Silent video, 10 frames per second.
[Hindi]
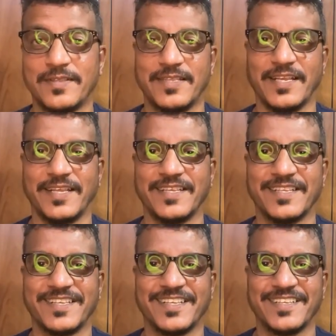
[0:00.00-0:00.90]
थ्री
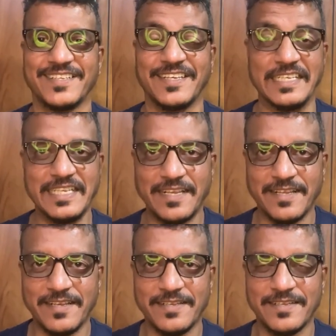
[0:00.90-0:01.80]
कैसे लग
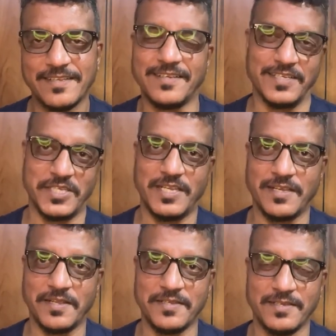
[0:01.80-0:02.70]
रहा है अच्छा लग
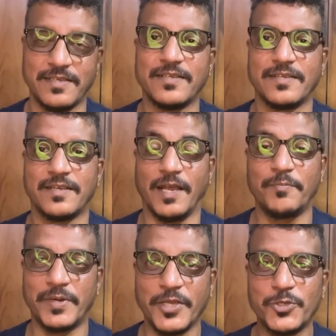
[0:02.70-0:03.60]
रहा है ना आई एम
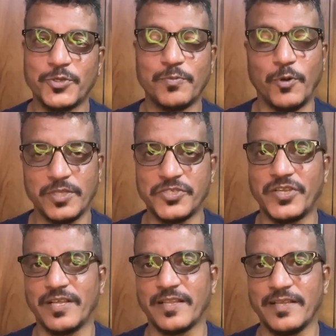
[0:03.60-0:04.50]
प्री श्योर बहुत
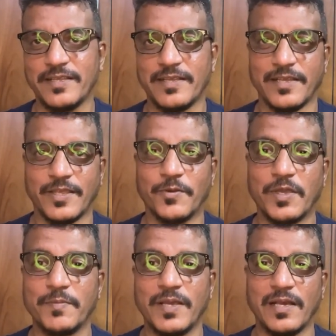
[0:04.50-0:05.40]
अच्छा लग रहा है
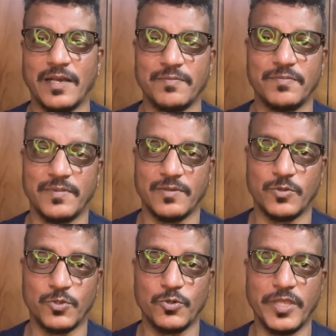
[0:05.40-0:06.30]
क्योंकि मैं अब
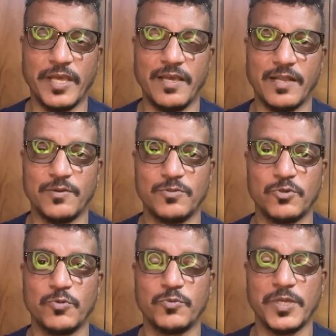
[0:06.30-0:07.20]
खुद को देख रहा हूँ
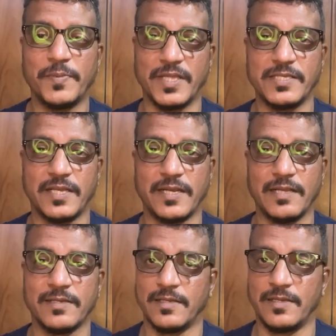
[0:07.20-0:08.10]
तो मुझे पता चल रहा
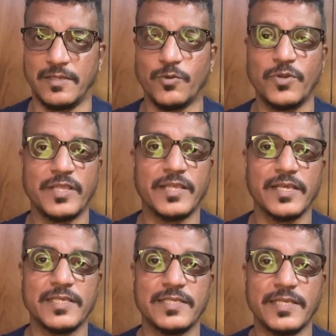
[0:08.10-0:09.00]
है द ओनली
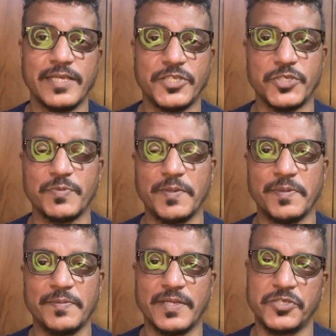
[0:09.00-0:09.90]
थिंग इज ये चश्मे
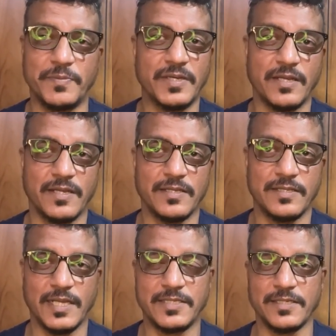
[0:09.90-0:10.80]
पे मेरे चमक रहा
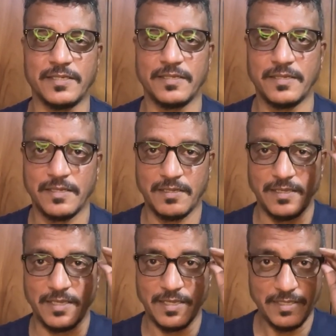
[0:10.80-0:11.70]
है दैट्स इट
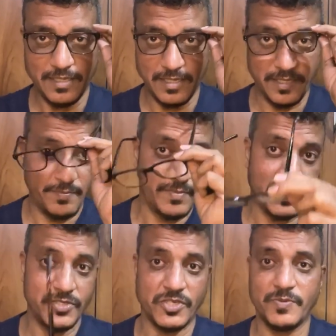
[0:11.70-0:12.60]
लेकिन अगर
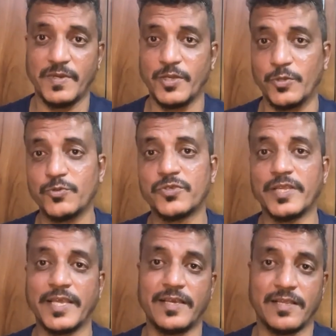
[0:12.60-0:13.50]
मैं चश्मा यूज़
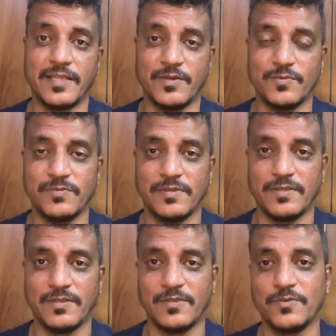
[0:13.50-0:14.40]
नहीं करता हूँ
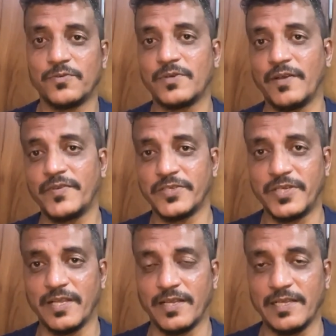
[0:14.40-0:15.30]
तो काफ़ी अच्छा
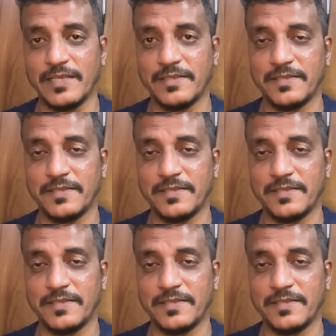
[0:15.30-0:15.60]
लग रहा है